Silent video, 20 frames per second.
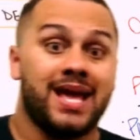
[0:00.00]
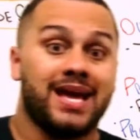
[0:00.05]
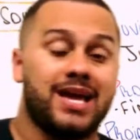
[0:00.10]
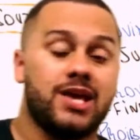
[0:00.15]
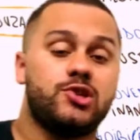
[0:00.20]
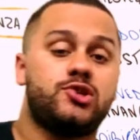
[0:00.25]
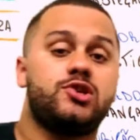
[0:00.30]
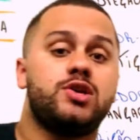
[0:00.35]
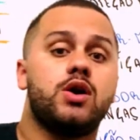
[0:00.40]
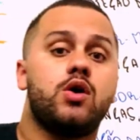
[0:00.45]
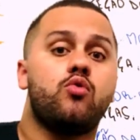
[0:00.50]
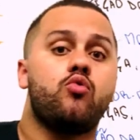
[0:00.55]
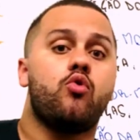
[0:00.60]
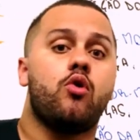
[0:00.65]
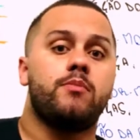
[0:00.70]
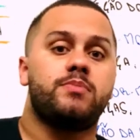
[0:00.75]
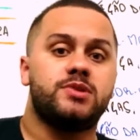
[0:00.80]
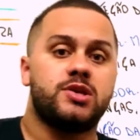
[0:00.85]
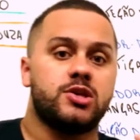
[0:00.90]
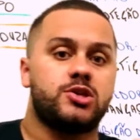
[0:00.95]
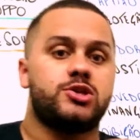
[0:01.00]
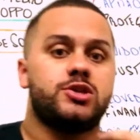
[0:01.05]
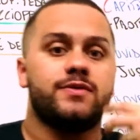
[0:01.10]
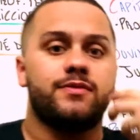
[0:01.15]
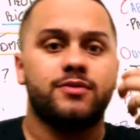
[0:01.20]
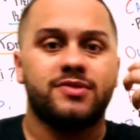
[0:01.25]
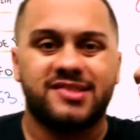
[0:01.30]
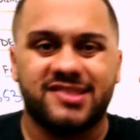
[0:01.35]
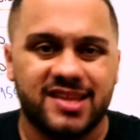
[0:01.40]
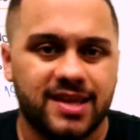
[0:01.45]
que tinha um
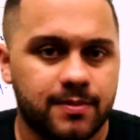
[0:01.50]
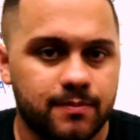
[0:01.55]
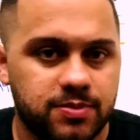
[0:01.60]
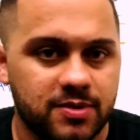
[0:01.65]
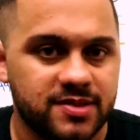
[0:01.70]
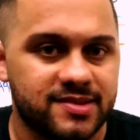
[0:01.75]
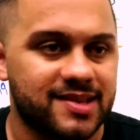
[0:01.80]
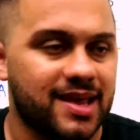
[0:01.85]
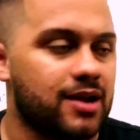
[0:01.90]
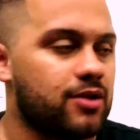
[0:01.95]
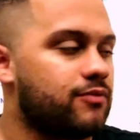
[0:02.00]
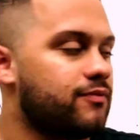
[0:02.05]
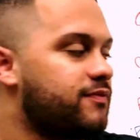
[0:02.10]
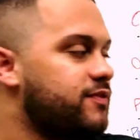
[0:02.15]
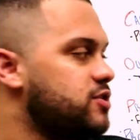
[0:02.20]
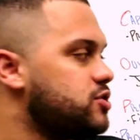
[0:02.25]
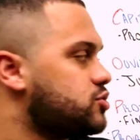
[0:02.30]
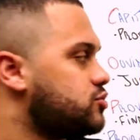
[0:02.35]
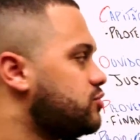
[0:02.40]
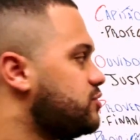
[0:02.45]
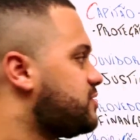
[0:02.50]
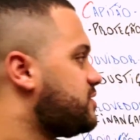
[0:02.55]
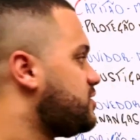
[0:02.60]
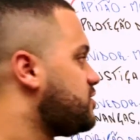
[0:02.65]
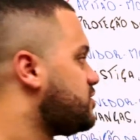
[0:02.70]
objetivo simples, eram vistos e